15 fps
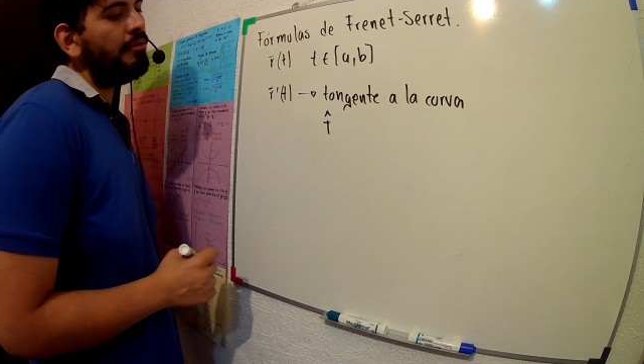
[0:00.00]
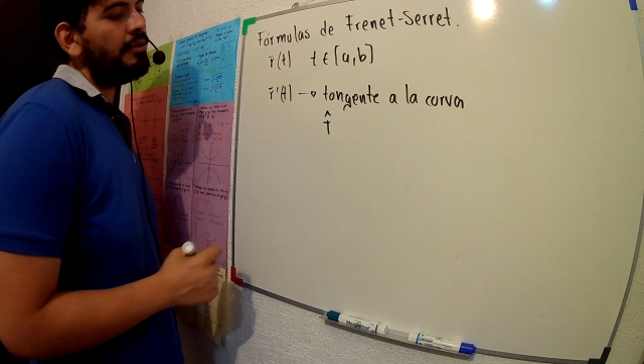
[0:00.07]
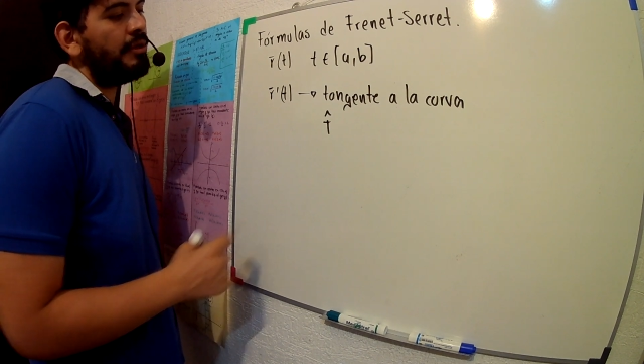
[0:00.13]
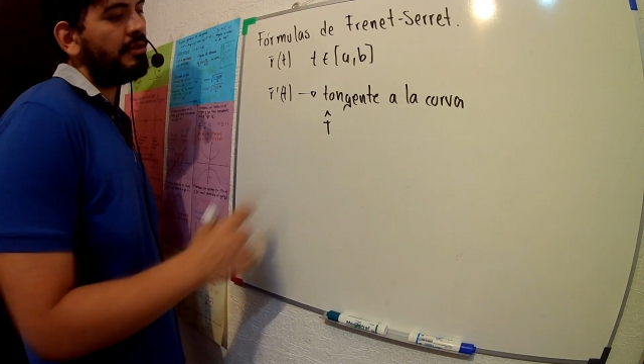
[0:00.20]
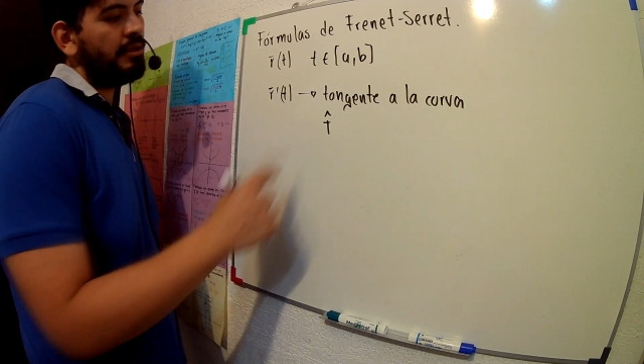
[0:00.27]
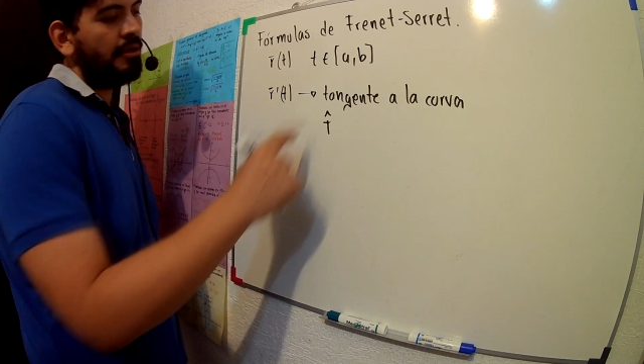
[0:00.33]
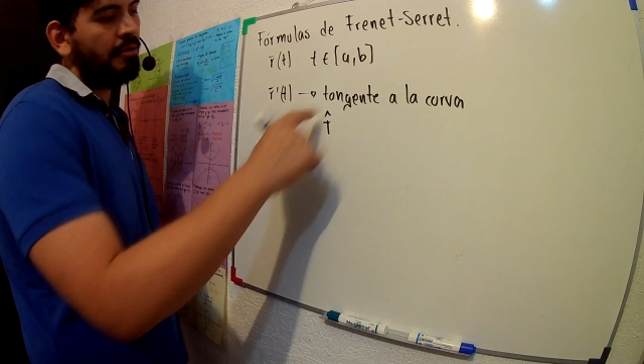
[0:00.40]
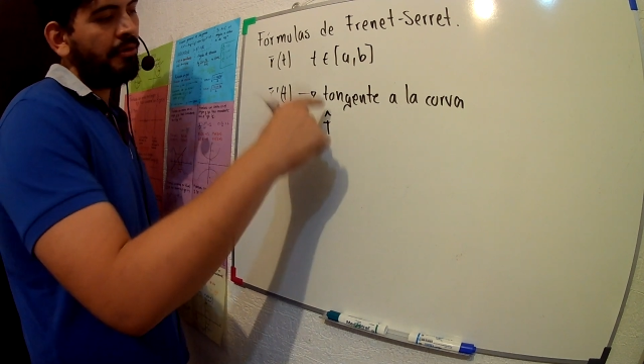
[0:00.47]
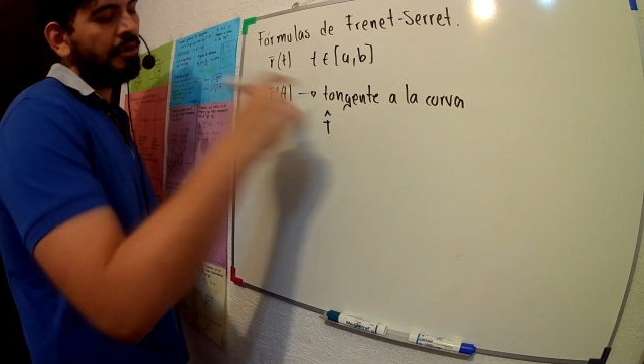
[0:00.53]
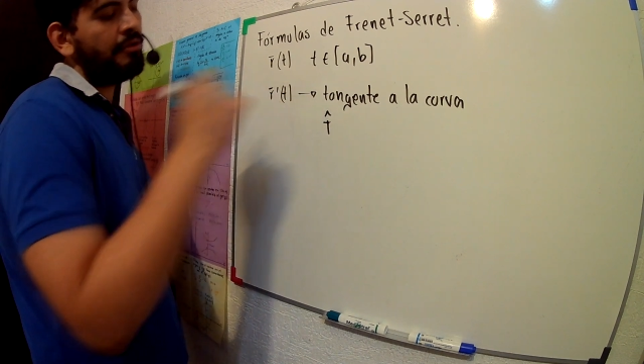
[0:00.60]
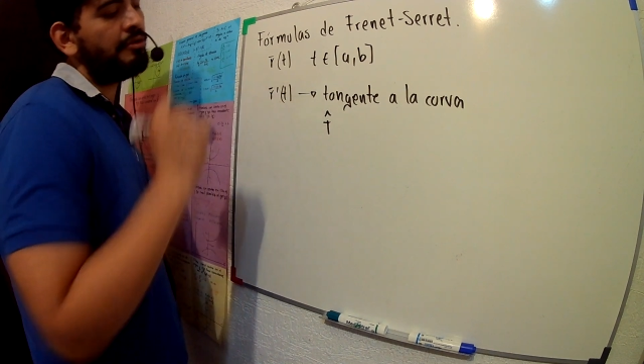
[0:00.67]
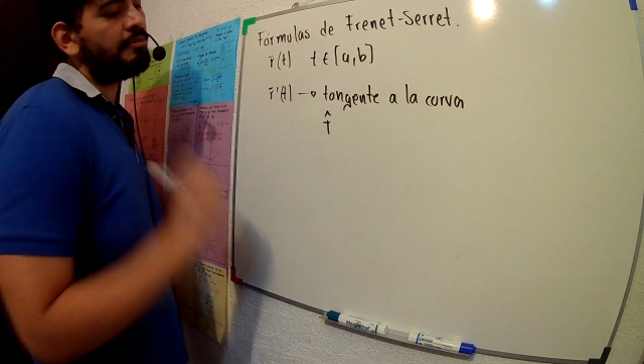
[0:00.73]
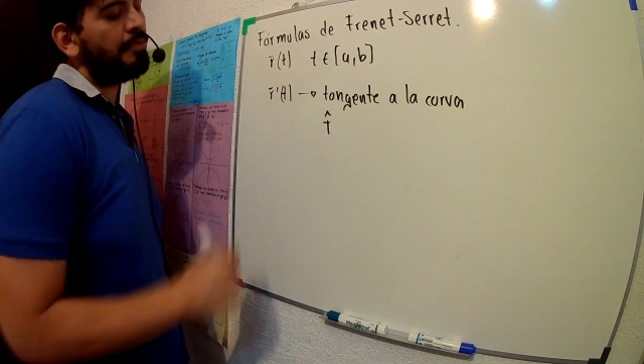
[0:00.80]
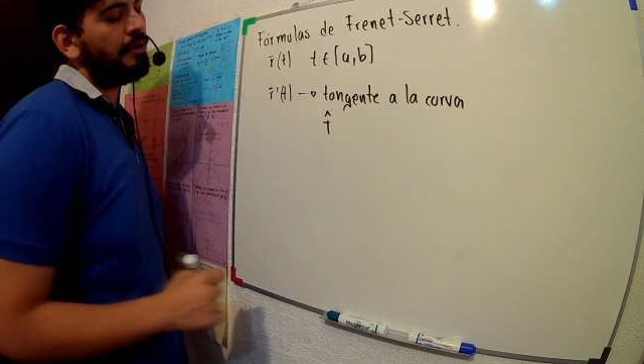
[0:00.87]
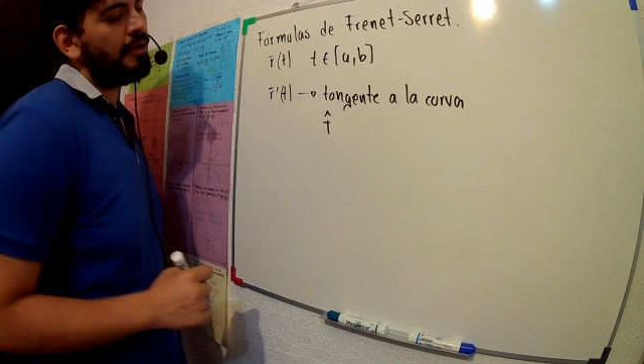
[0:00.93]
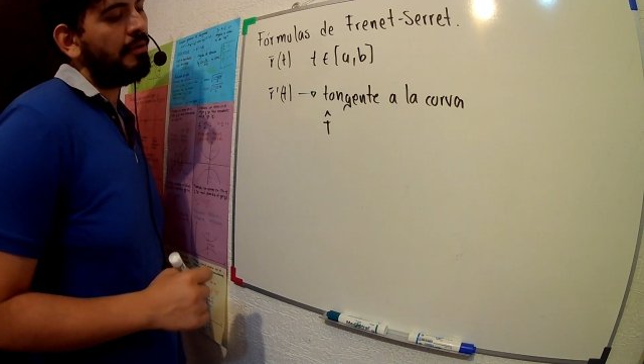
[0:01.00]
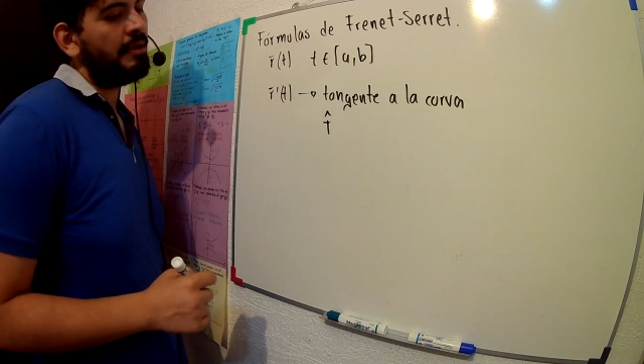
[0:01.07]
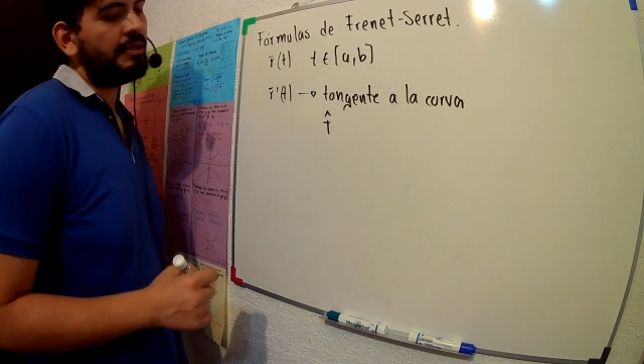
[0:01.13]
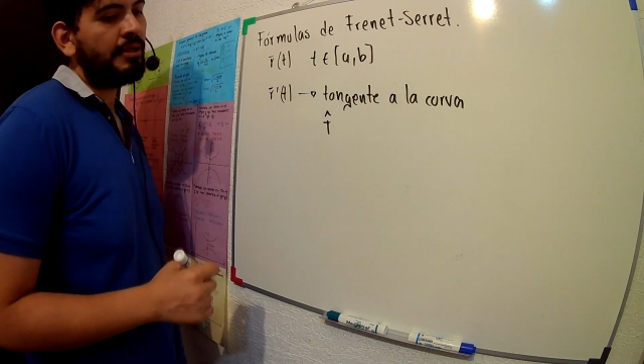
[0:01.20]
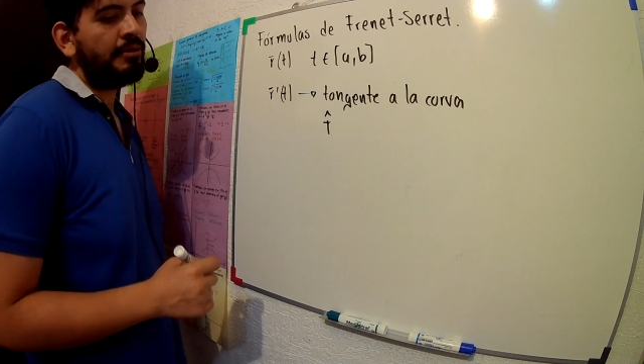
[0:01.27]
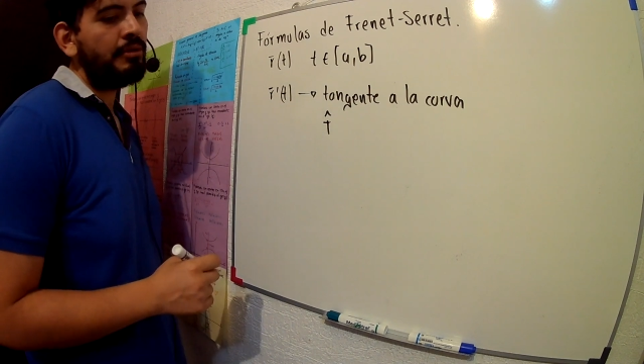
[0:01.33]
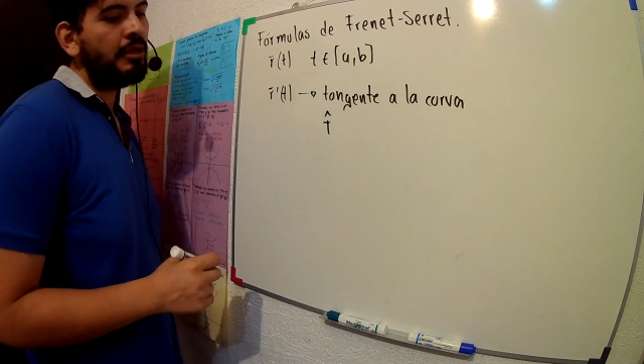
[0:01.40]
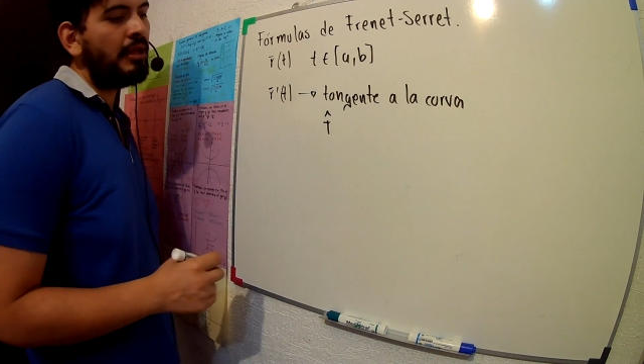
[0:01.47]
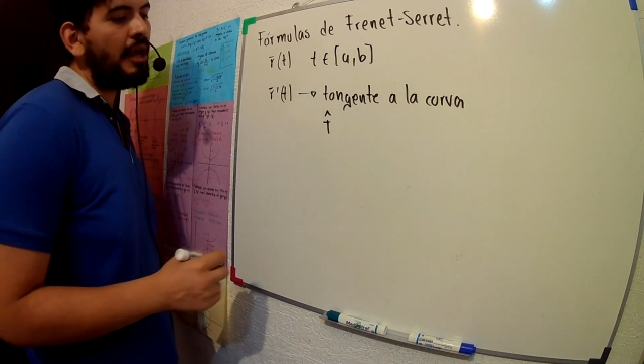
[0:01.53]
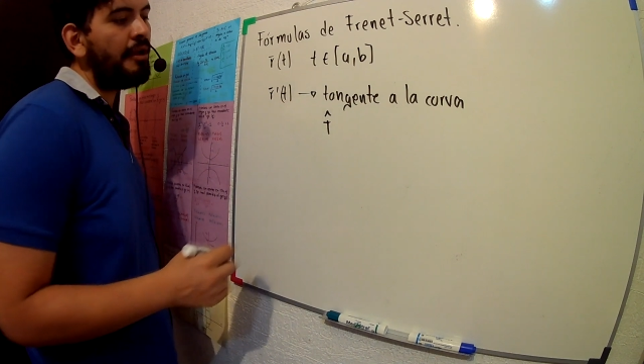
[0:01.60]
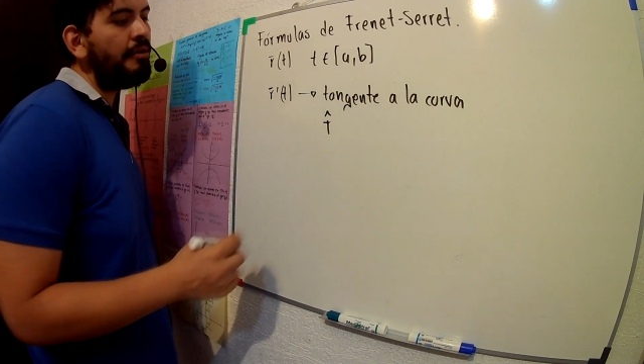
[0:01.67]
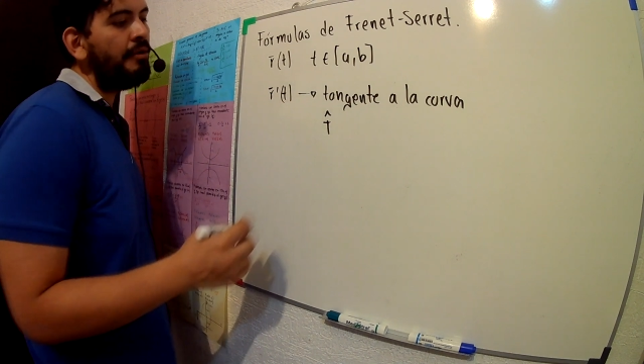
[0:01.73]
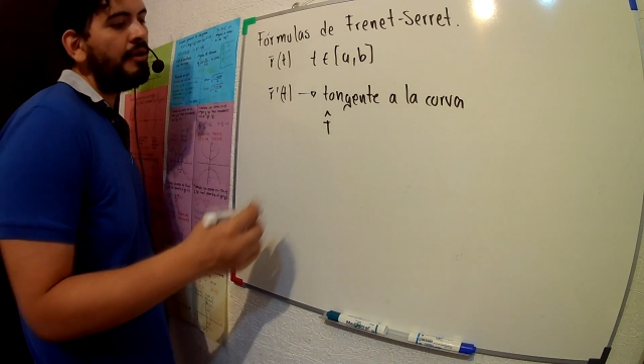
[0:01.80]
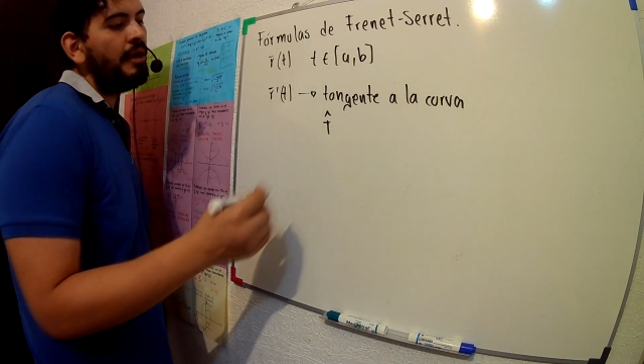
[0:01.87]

este gorrito es porque va a ser unitario,